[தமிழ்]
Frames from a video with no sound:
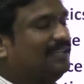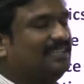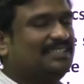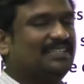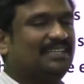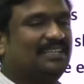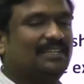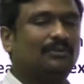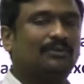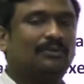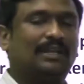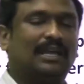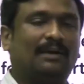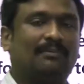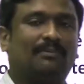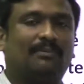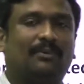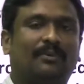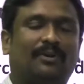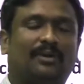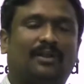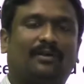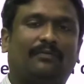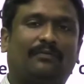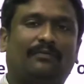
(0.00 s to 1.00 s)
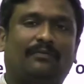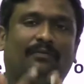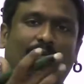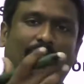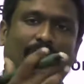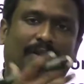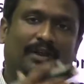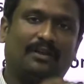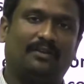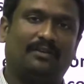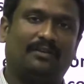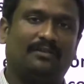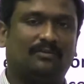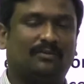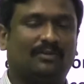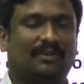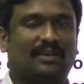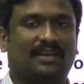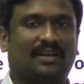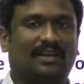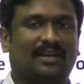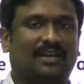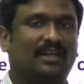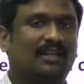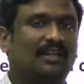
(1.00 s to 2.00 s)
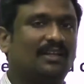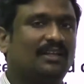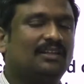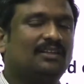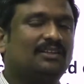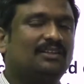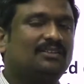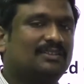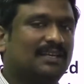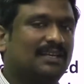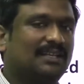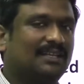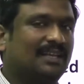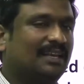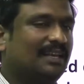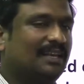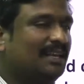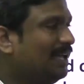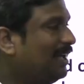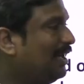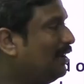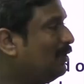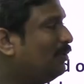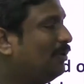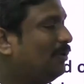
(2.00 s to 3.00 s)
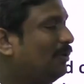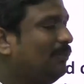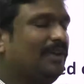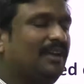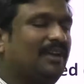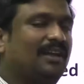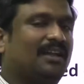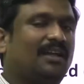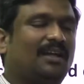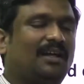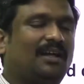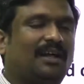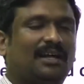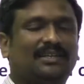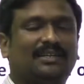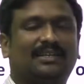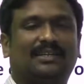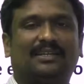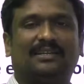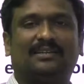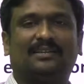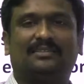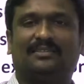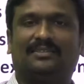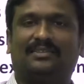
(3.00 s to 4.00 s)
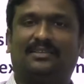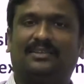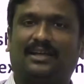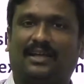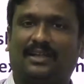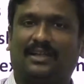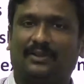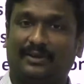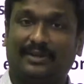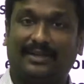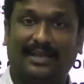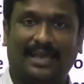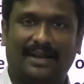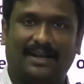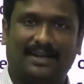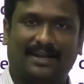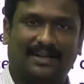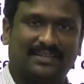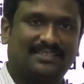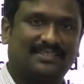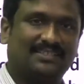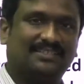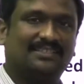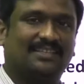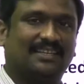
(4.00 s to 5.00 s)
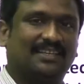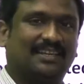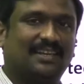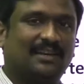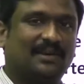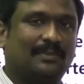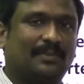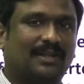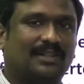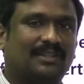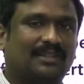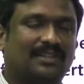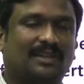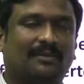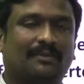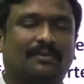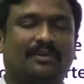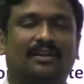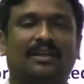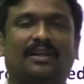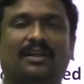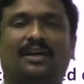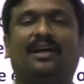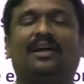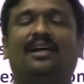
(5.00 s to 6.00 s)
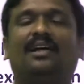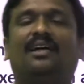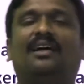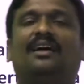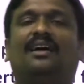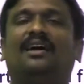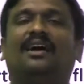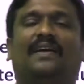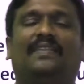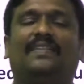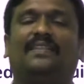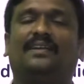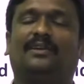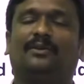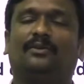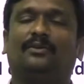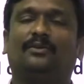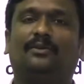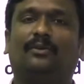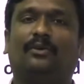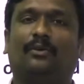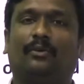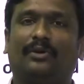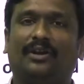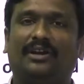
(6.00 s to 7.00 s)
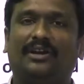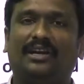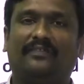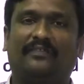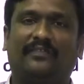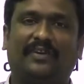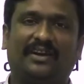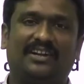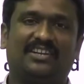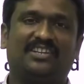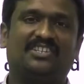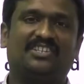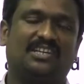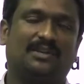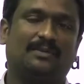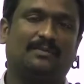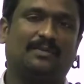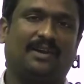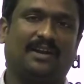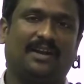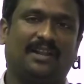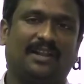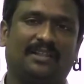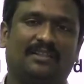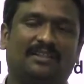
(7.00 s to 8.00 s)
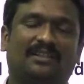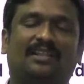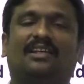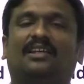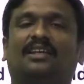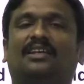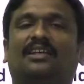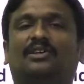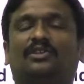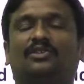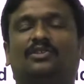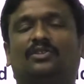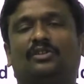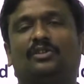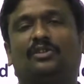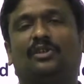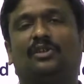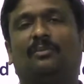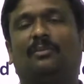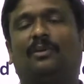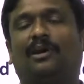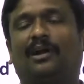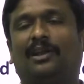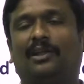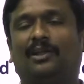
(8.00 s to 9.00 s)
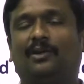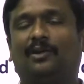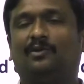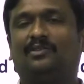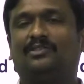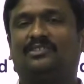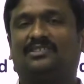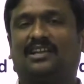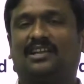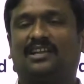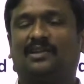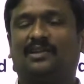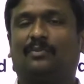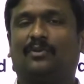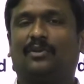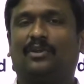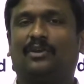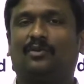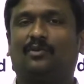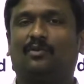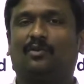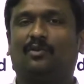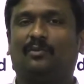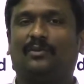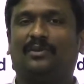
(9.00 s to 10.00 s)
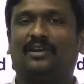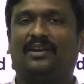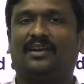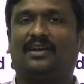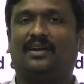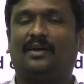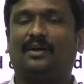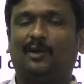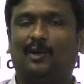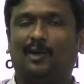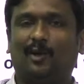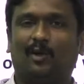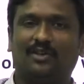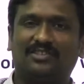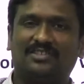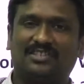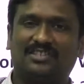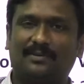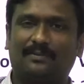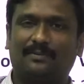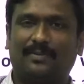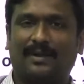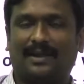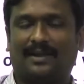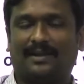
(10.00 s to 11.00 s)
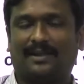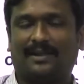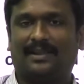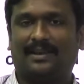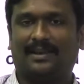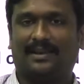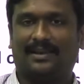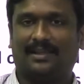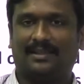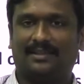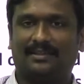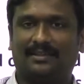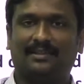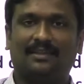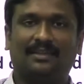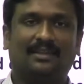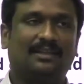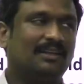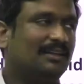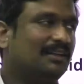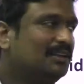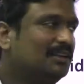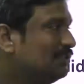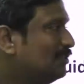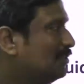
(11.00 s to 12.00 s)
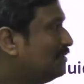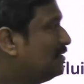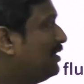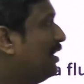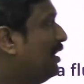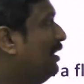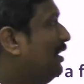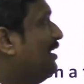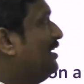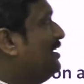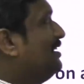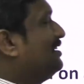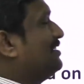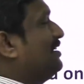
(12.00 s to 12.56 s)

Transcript: ஈஸி டு கேப்பபிள் ஆஃப் ஃப்ளோயிங் ஓகேங்களா ஸோ அது என்ன ஆகும் அப்படின்னா அதுக்குன்னு வந்து அதோட கேரக்டரிஸ்டிக்ஸ் என்னன்னு பார்த்தீங்க அப்படின்னா அதுக்குன்னு ஒரு டிஃபைன்டு ஷேப் கிடையாது ஸோ அதோட மாலிகூல்ஸ்லாம் எப்படி இருக்கும் அப்படின்னா க்ளோஸ்டு பேக்காக இருக்காது ஸோ சாலிட்